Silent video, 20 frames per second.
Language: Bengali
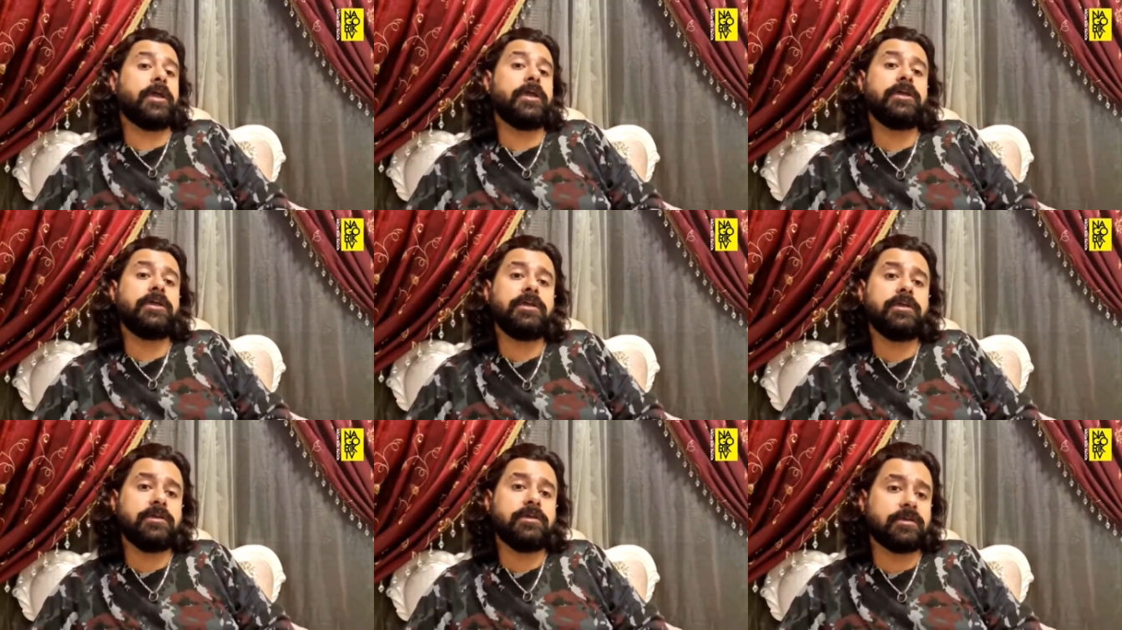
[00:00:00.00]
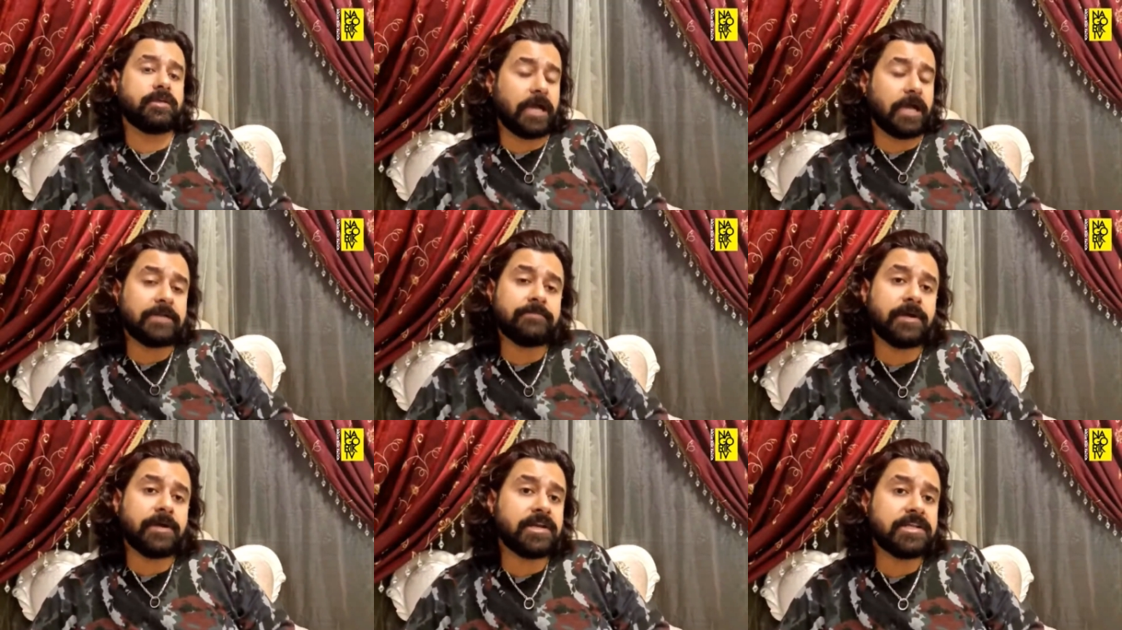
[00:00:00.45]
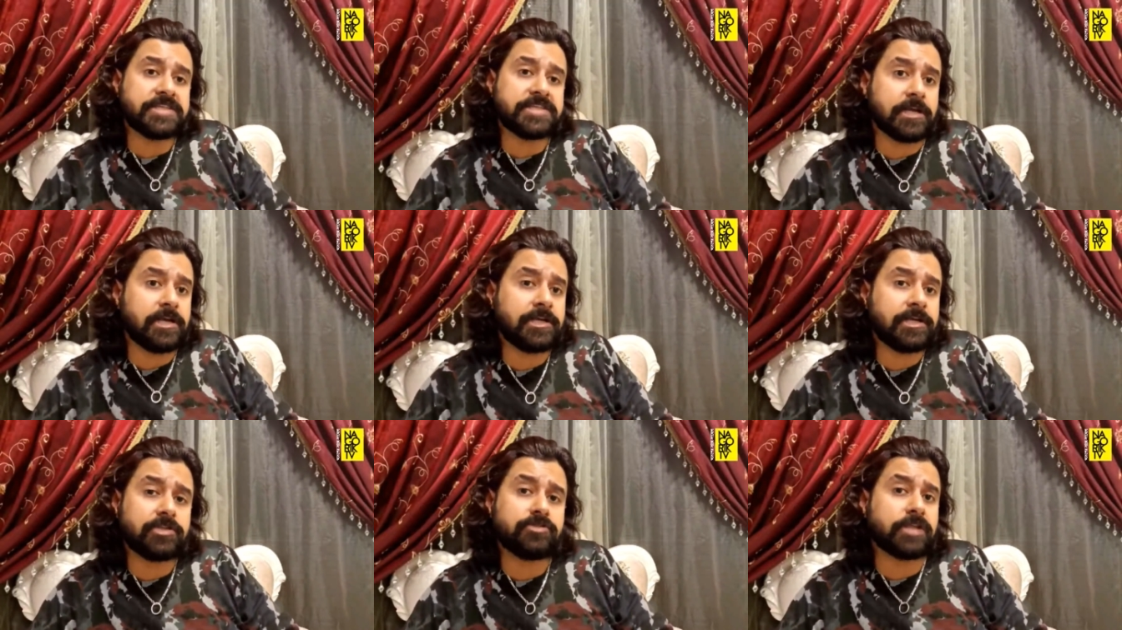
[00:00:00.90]
এই গান বাংলা
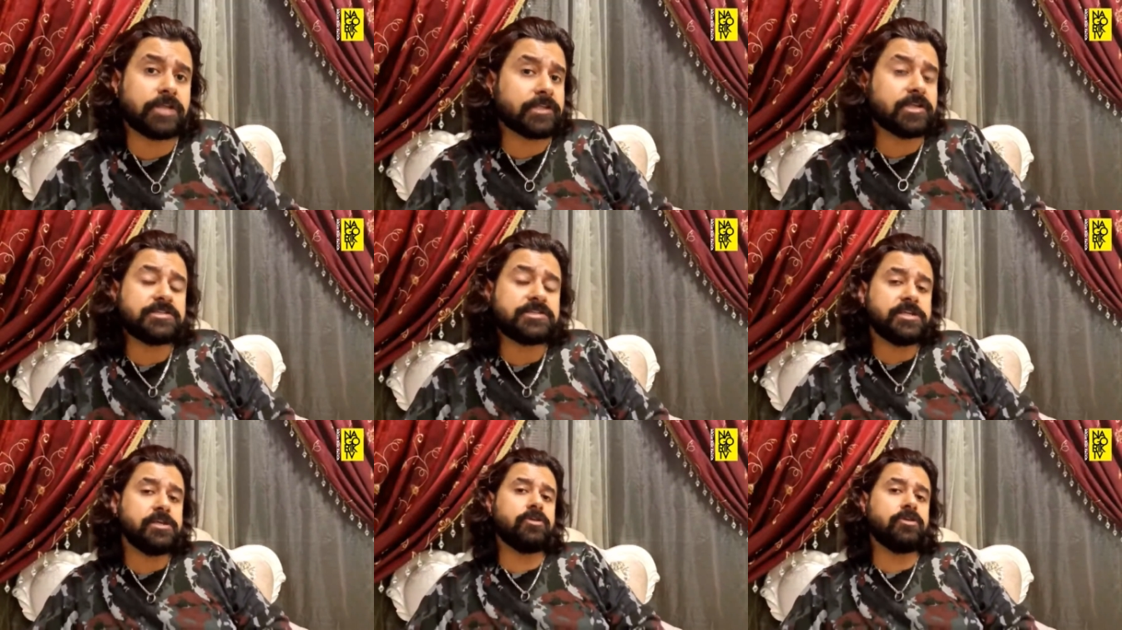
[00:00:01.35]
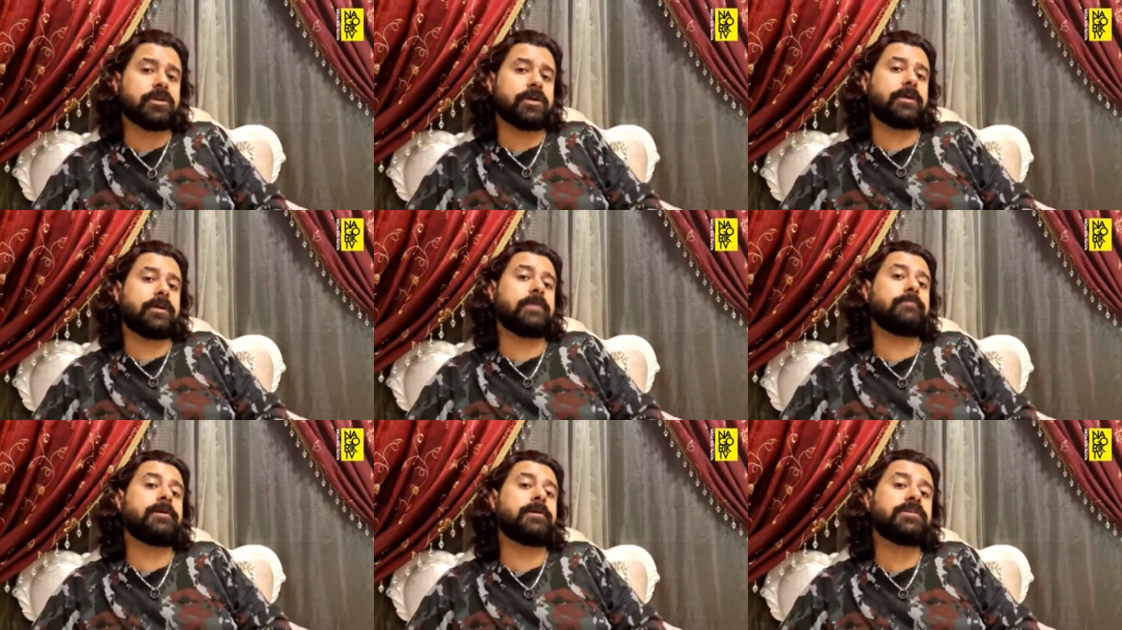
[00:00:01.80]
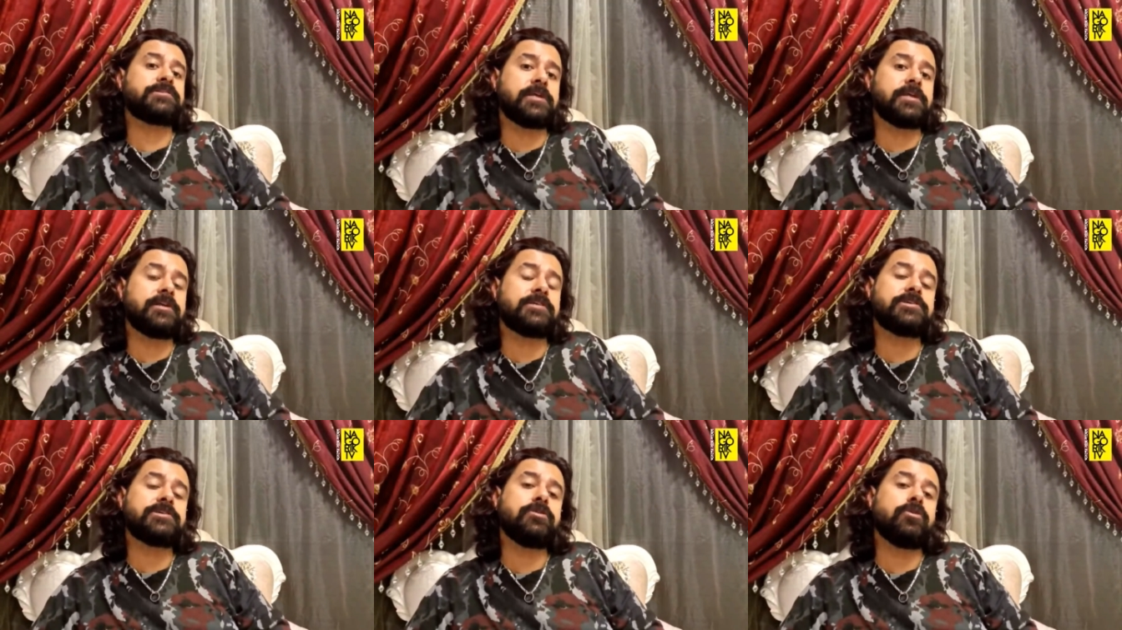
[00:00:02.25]
চ্যানেলটা তো তাদের ছিল না গান বাংলা
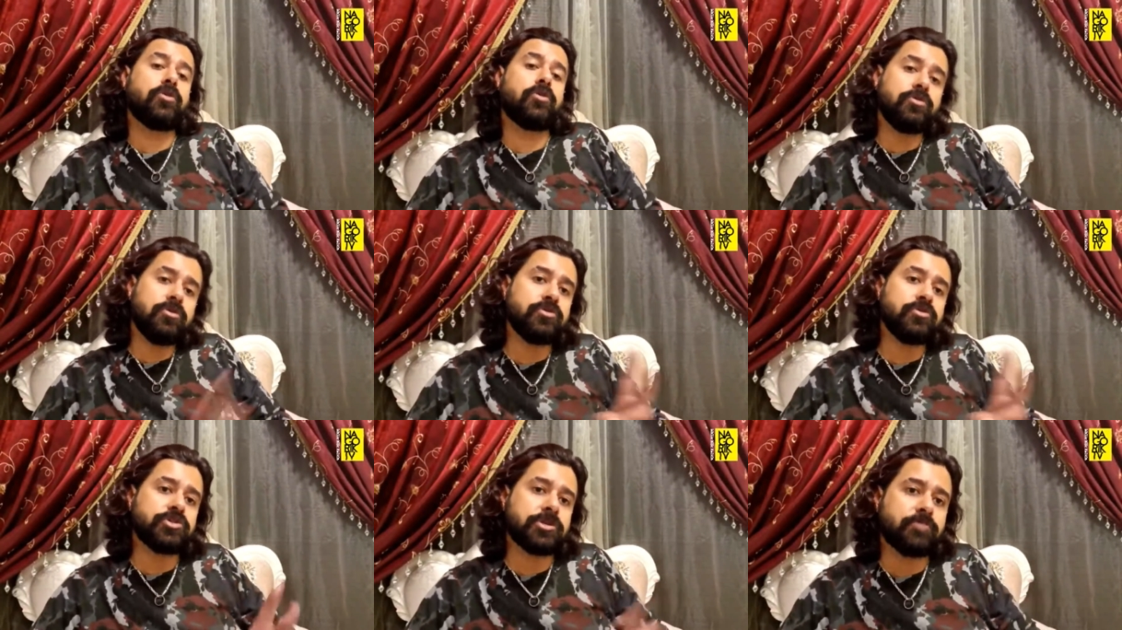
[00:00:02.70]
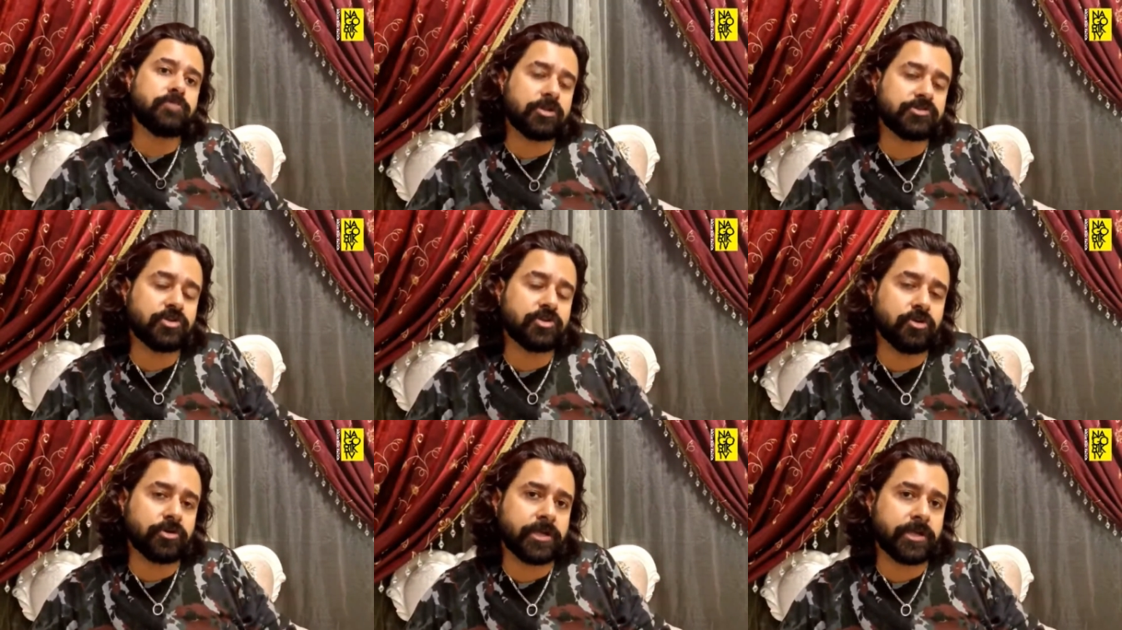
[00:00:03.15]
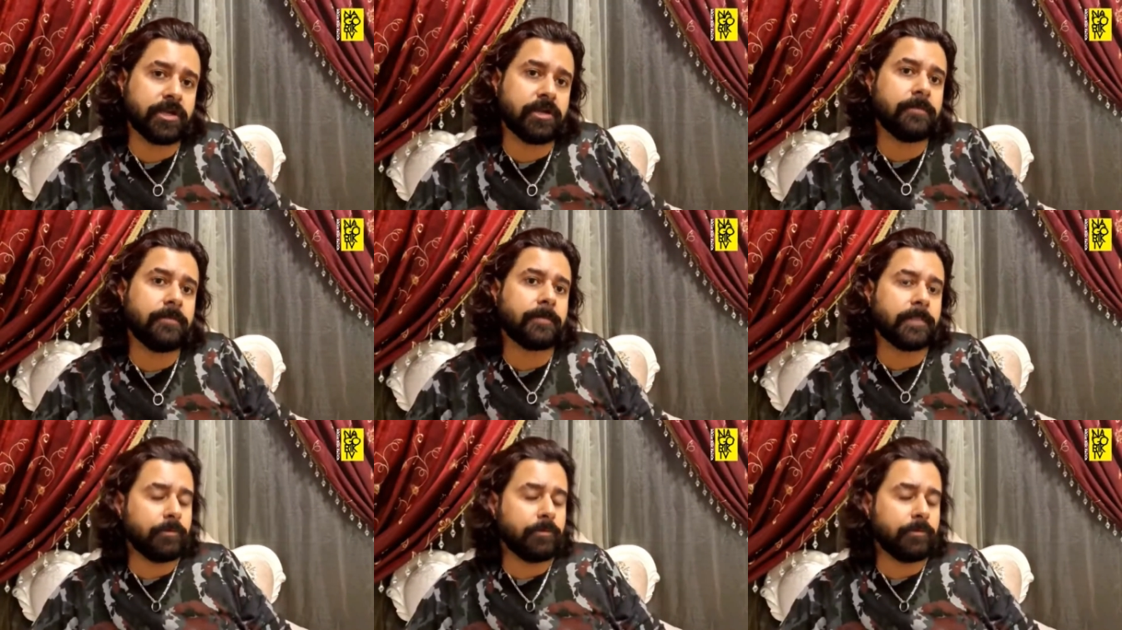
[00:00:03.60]
চ্যানেলটা ছিল অন্য দুজন ভদ্রলোকের